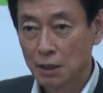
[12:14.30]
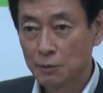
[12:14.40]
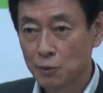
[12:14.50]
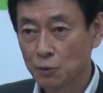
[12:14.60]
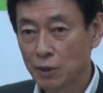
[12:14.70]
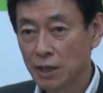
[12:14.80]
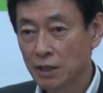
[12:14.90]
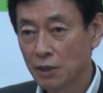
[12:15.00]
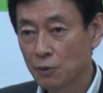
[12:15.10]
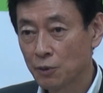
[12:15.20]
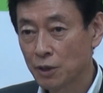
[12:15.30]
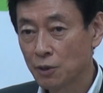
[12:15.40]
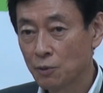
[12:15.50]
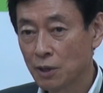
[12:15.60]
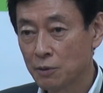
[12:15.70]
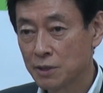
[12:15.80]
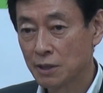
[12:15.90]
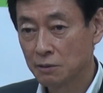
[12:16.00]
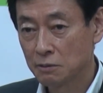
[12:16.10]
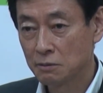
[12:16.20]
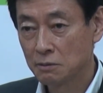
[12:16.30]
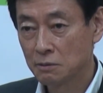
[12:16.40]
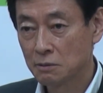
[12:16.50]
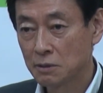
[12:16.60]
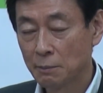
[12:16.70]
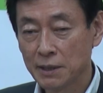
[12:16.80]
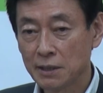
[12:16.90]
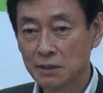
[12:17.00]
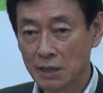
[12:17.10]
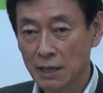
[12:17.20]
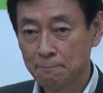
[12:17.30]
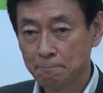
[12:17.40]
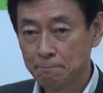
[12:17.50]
その連携をより強化をしていくためにですね、